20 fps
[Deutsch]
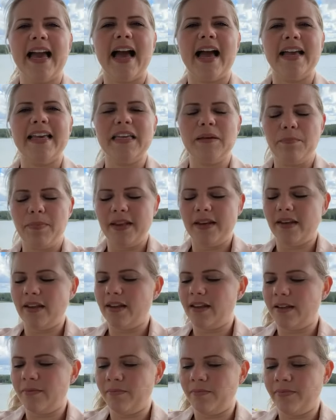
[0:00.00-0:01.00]
Ja, ich bin
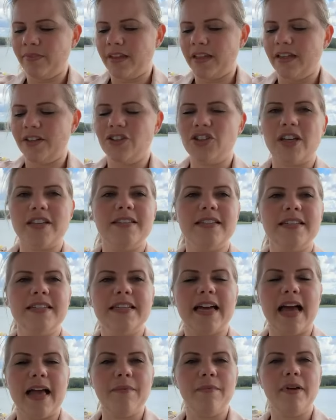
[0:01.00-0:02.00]
ähm, just in
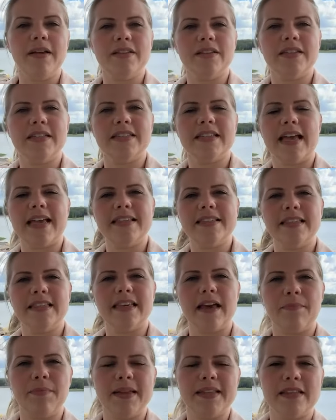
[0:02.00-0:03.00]
time, also das heißt,
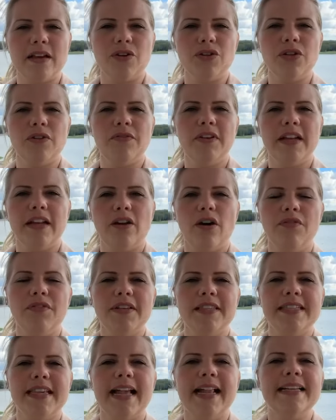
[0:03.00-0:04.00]
ich habe jetzt auch schon wieder einen
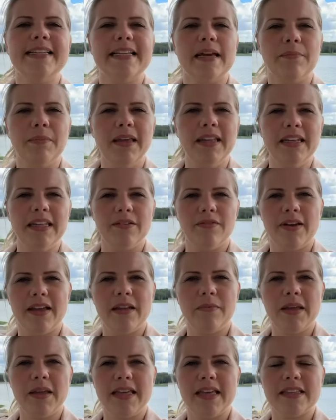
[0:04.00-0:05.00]
offiziellen Termin. Ich
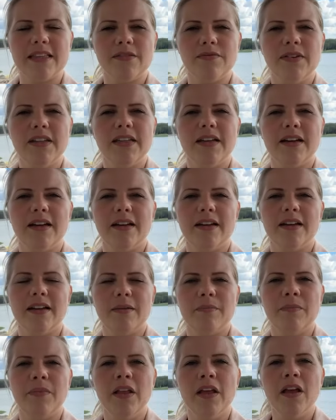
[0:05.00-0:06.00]
werde mich jetzt wieder
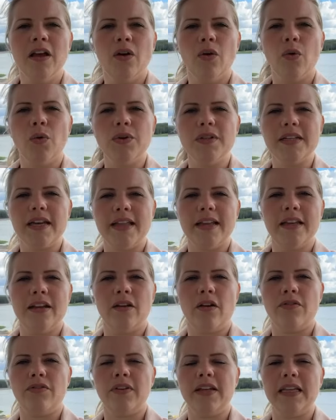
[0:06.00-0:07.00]
ähm, runter in
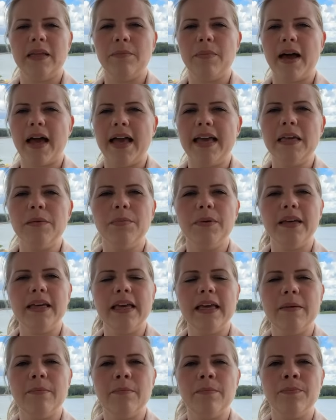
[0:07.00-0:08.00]
den öffentlichen Bereich
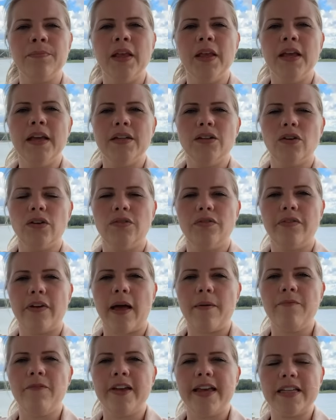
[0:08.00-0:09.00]
begeben. Dort
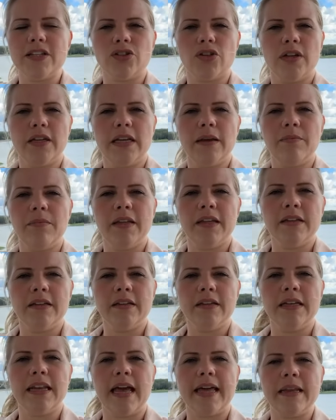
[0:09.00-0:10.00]
haben wir jetzt schon eben
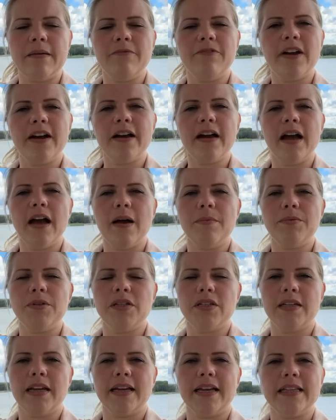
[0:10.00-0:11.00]
einen kleinen Empfang gehabt.
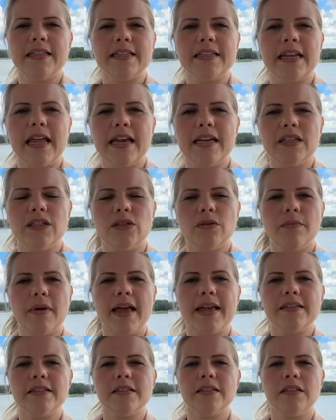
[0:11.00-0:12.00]
Dann geht es gleich zum
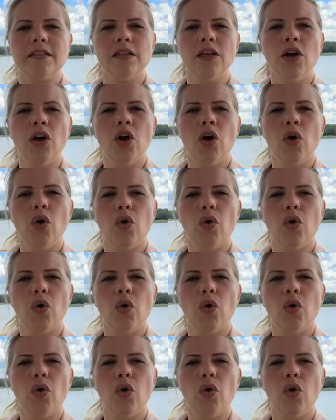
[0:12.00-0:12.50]
Essen